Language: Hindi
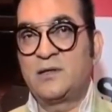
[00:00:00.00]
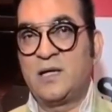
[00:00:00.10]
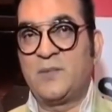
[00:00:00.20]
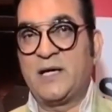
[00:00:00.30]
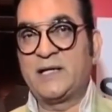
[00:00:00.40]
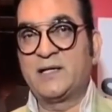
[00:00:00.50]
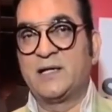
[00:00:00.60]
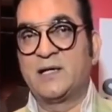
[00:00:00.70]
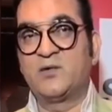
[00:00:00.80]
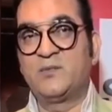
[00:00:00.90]
हमारे
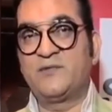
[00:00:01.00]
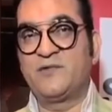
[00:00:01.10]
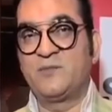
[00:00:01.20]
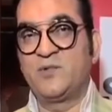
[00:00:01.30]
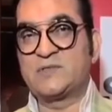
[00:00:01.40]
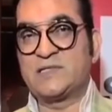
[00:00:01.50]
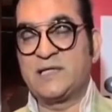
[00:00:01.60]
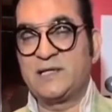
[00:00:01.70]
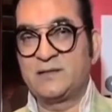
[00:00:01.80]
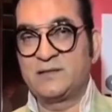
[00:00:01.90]
घरों में फिल्मों
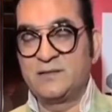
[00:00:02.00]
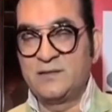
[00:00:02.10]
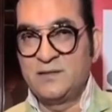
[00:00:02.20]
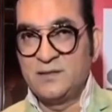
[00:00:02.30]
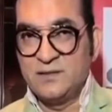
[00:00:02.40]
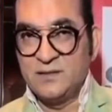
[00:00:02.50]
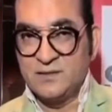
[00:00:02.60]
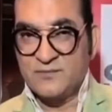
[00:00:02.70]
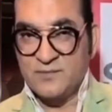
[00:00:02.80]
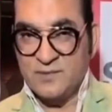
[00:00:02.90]
से
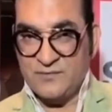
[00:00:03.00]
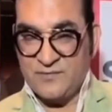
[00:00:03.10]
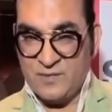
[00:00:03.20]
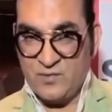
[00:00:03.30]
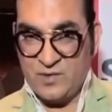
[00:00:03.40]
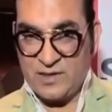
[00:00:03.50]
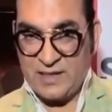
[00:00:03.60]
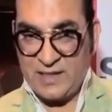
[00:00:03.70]
फिल्मों